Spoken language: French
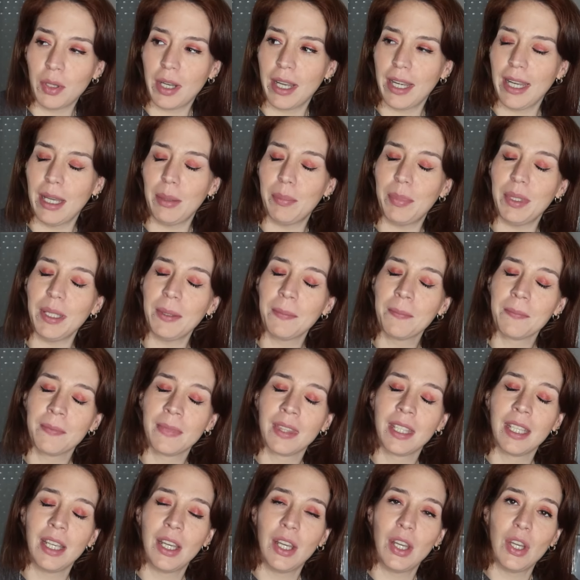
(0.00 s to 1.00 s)
au canapé.
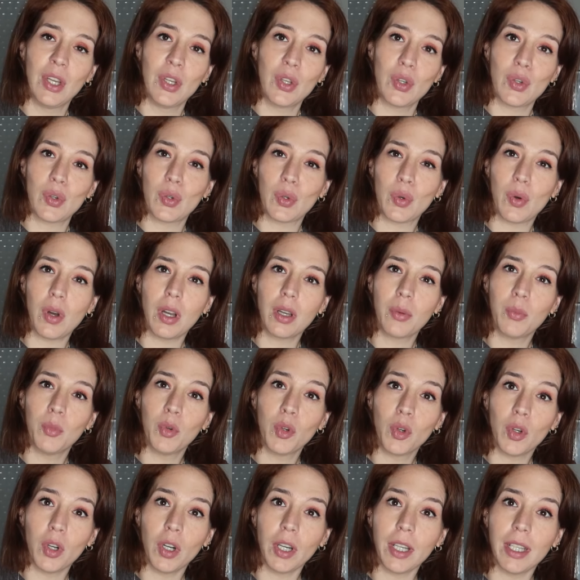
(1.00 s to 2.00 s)
Je crois que
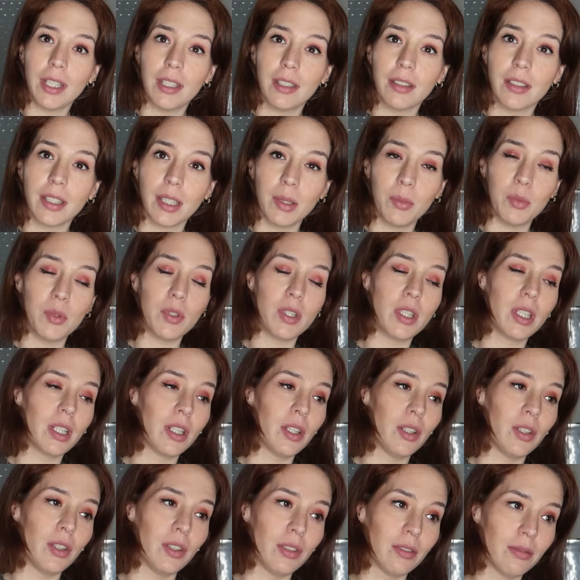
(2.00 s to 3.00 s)
mon corps il est en train de me
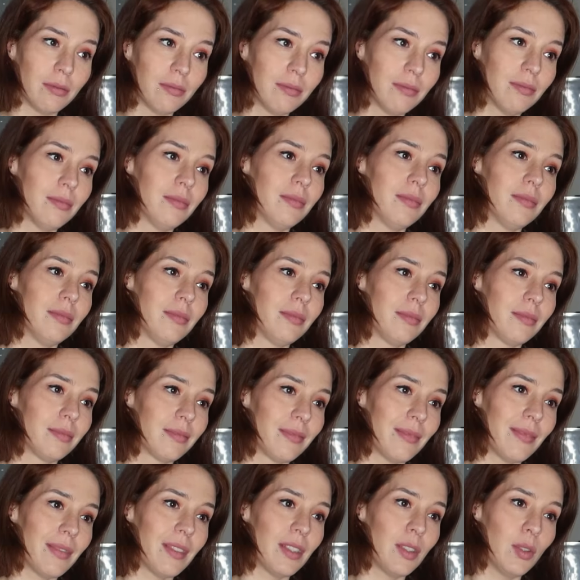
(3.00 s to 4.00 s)
dire... Euh,
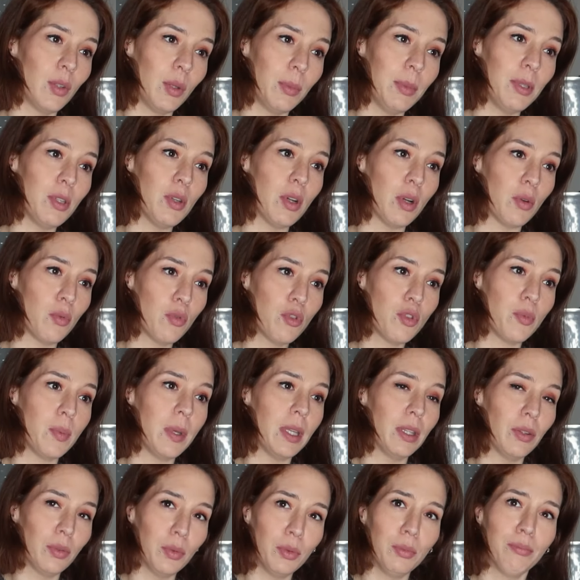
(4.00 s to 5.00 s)
Noémie, tu accouches
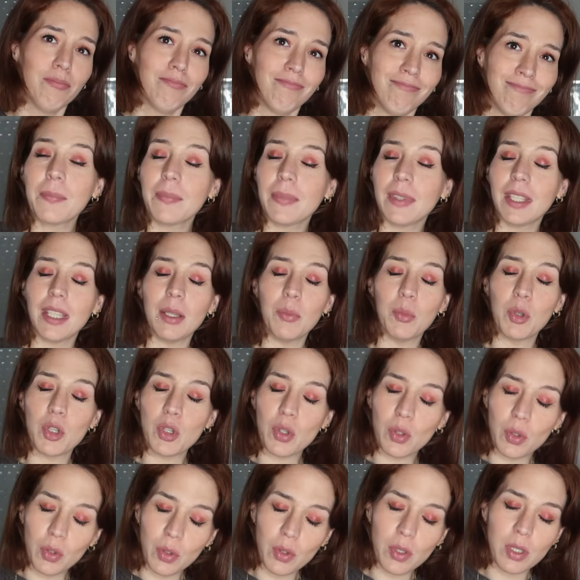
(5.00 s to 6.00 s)
bientôt. Et moi,
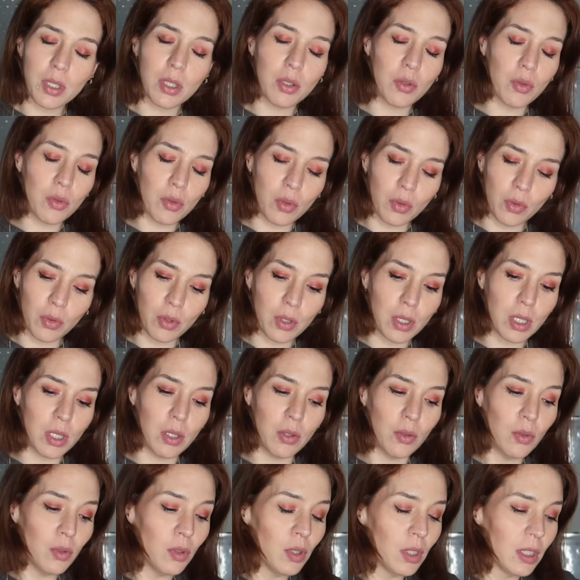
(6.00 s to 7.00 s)
je continue, je
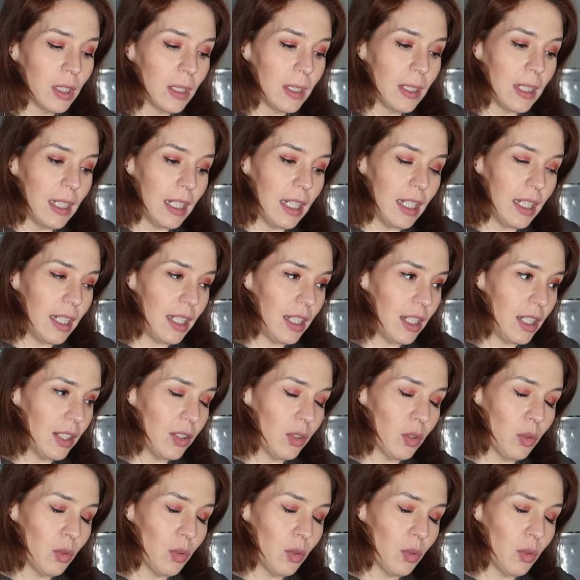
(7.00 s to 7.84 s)
continue. Euh,